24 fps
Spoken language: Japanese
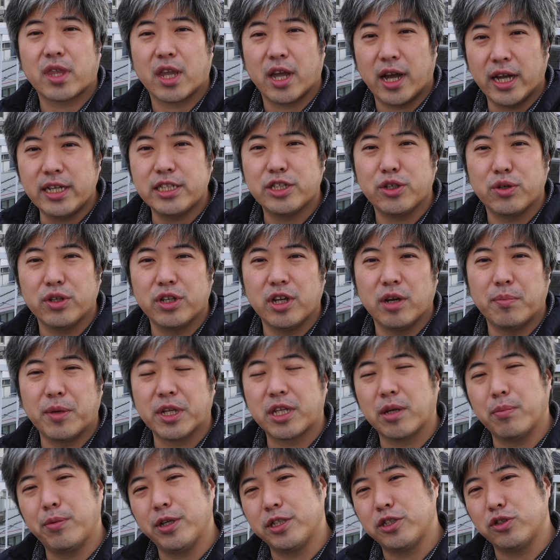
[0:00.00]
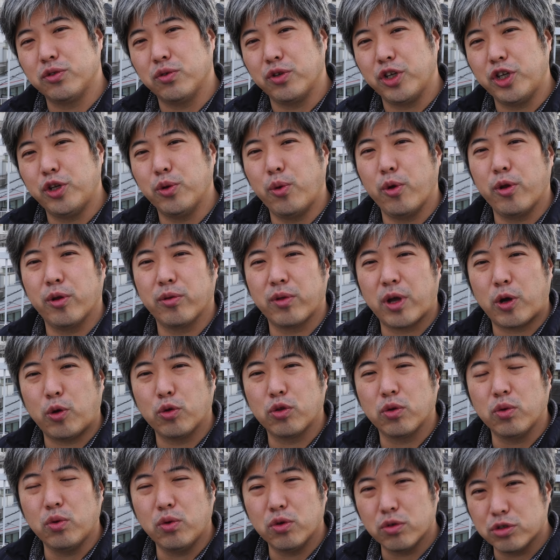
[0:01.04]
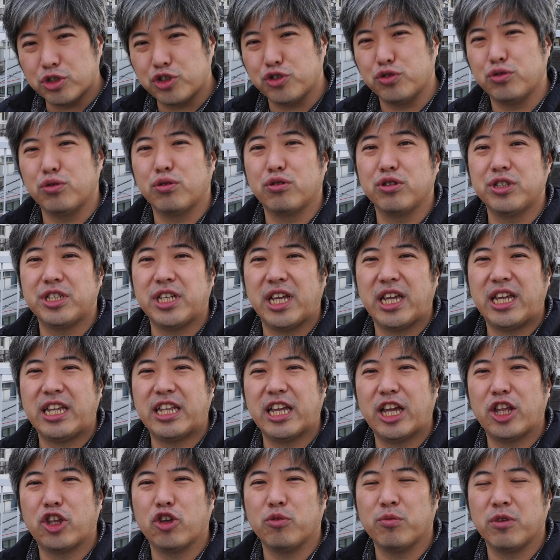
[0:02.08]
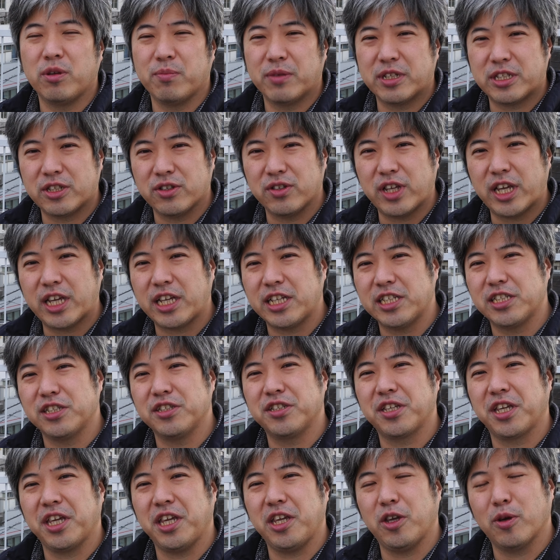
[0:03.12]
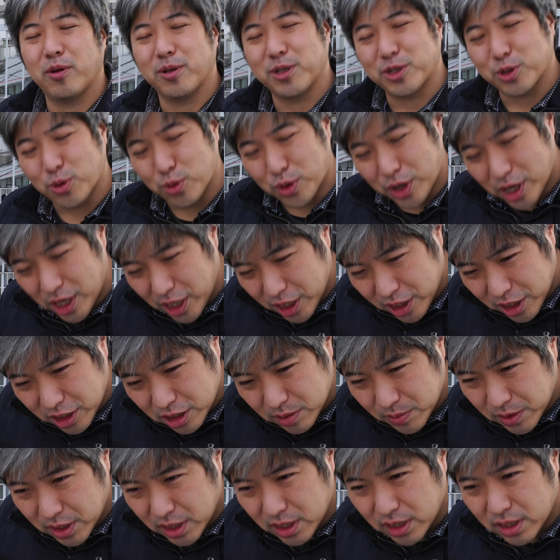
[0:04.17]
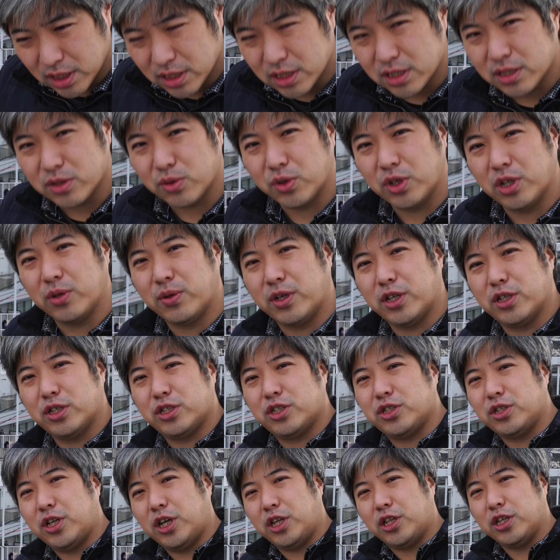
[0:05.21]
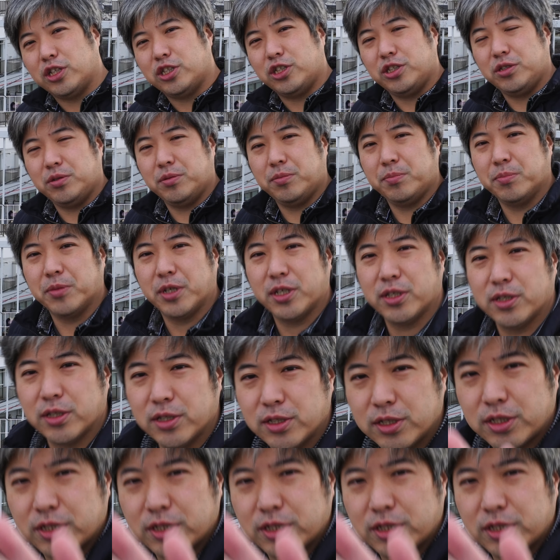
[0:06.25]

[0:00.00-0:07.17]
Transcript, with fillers: はいそれではまた別のいろいろなことを収録していきたいと思いますので引き続きよろしくお願いいたしますそれでは失礼いたしま